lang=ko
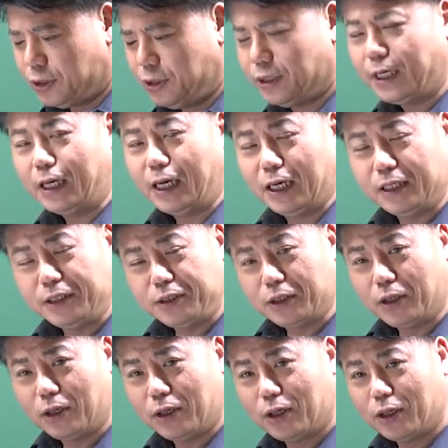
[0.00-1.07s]
일단
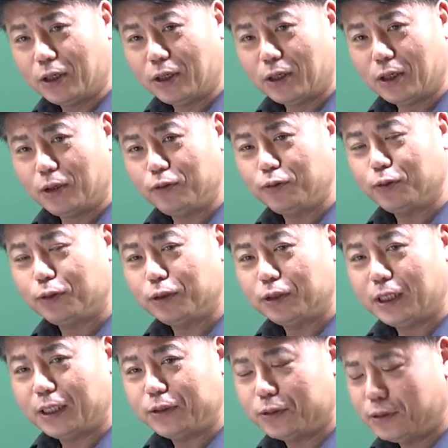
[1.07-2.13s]
아니죠
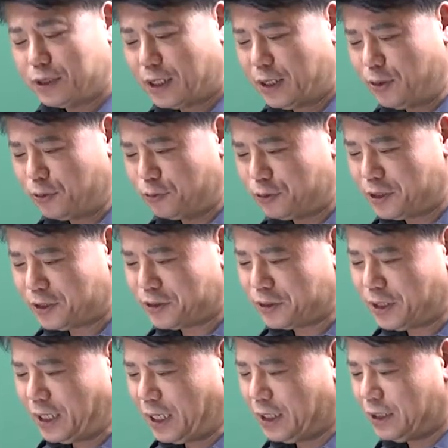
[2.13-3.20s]
유독이는 해전자가
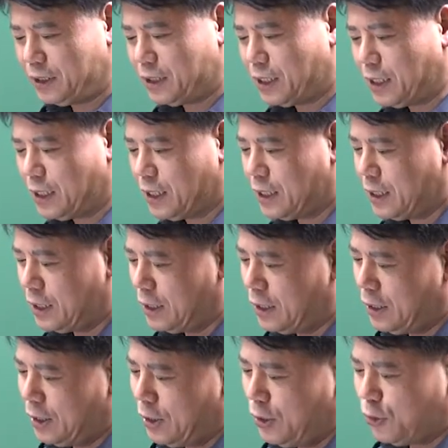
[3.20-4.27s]
연구자석이 아니니까
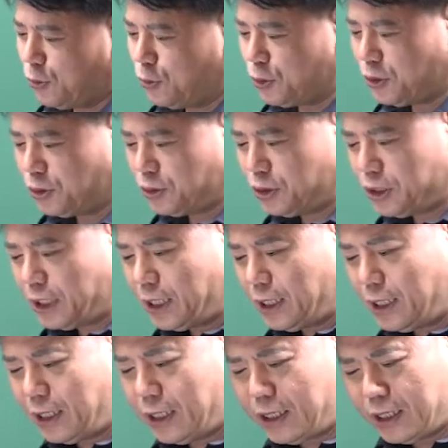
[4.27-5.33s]

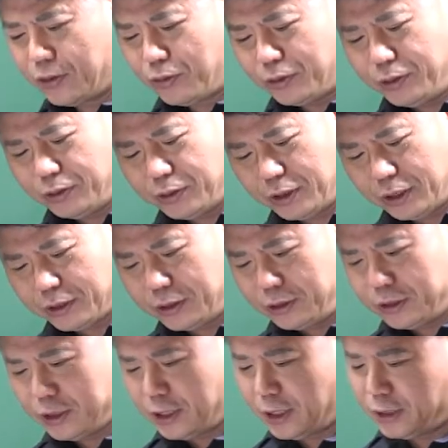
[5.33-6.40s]
고정자의 권선이
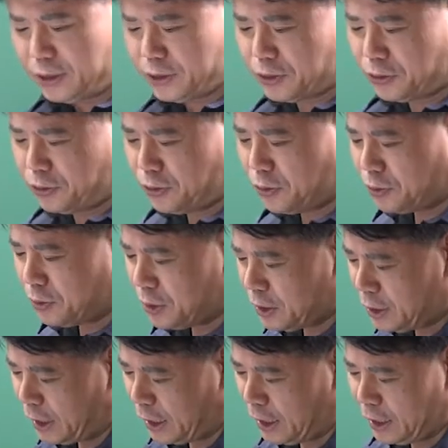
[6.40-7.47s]
설치된
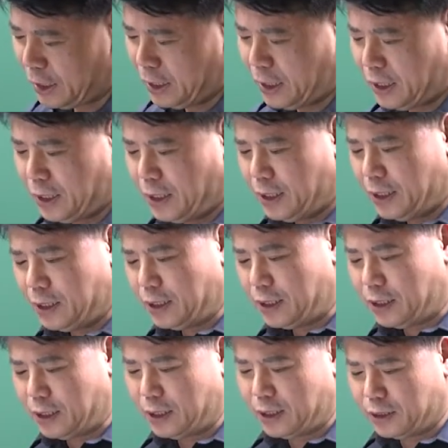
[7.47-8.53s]
전동기이다.
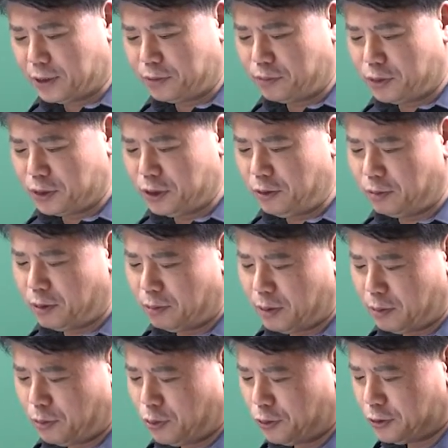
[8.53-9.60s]
아, 그럼 뭐
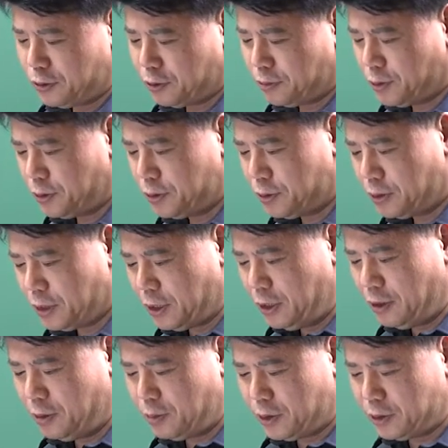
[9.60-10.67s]
1번만 보고서는 벌써
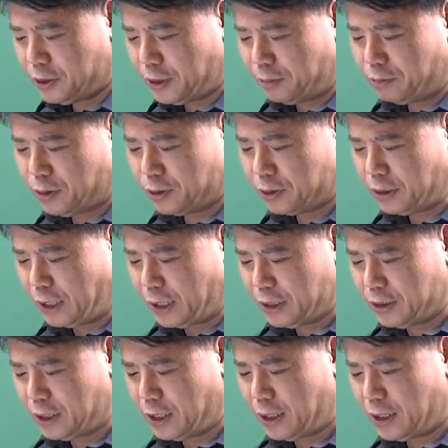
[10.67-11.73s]
1번, 3번은
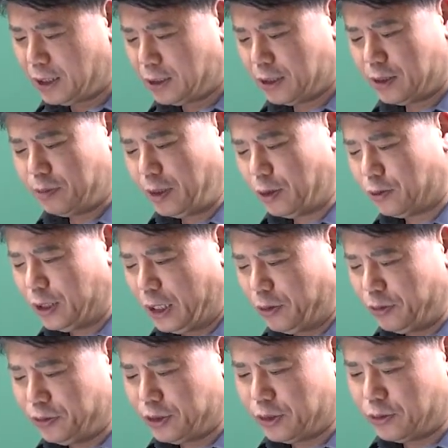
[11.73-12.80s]
아니다 하는 게 바로
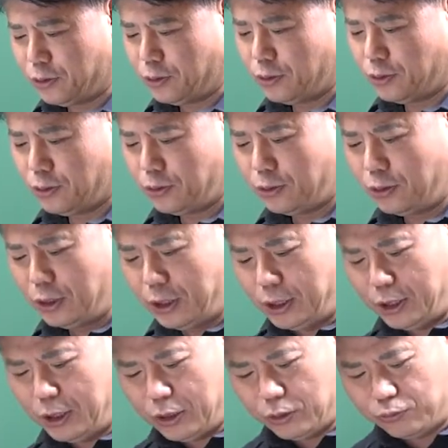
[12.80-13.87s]
나올 수 있고
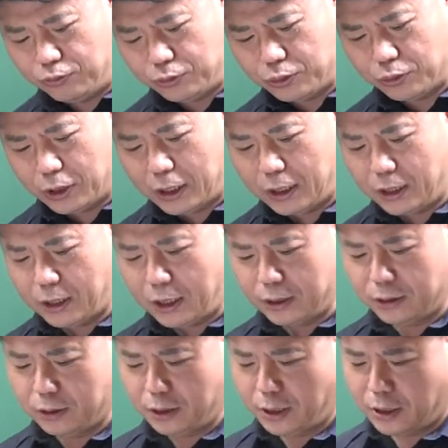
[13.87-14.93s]
구조가
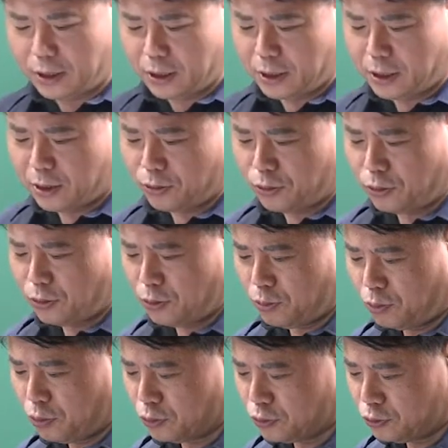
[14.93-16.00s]

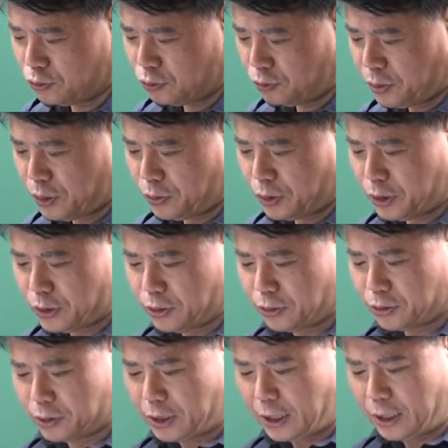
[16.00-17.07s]
간단하고 보수 비용이
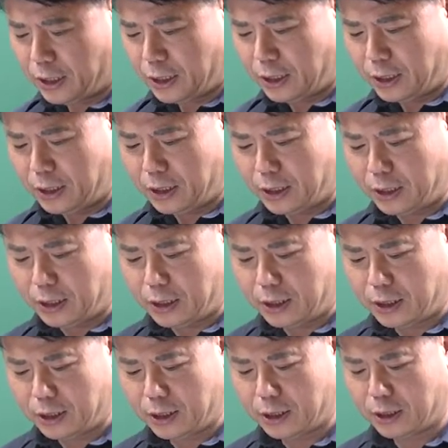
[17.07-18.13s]
적다.
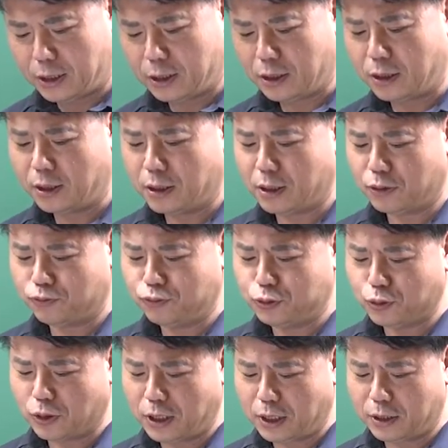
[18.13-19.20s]
아,
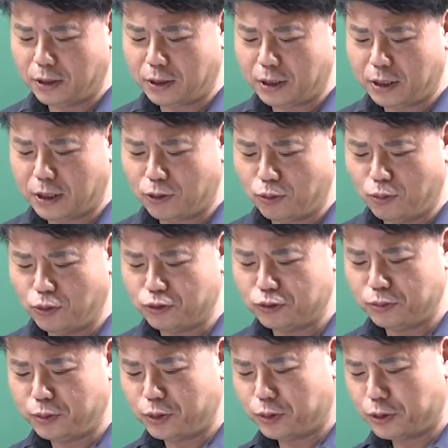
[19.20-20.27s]
구조가 간단하고
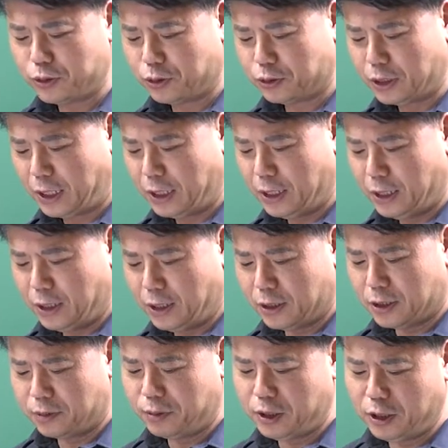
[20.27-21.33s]
보수 비용이 적다.
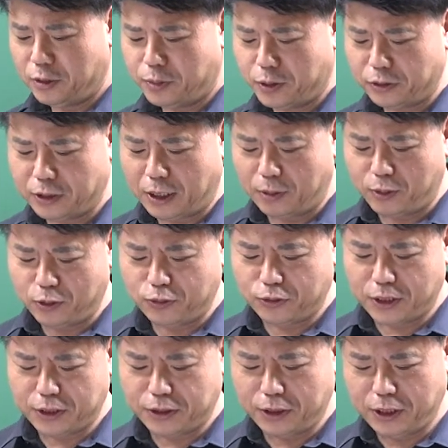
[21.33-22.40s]
그럼 2번, 4번
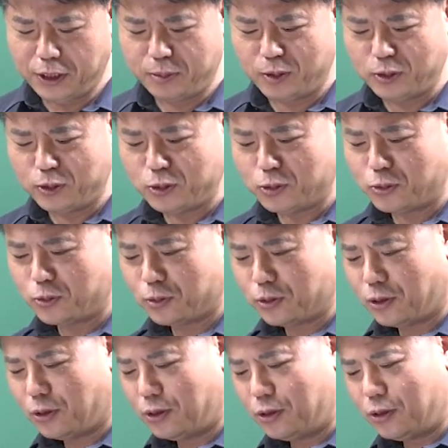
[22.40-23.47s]
중에서 2번 쪽으로
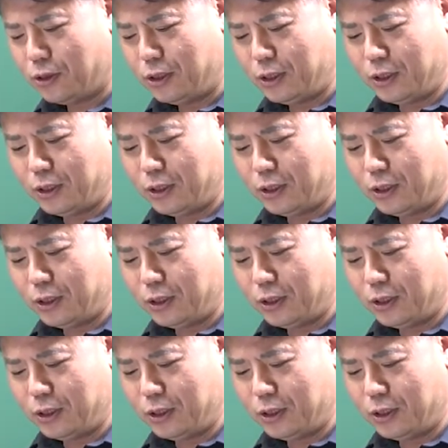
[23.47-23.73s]
더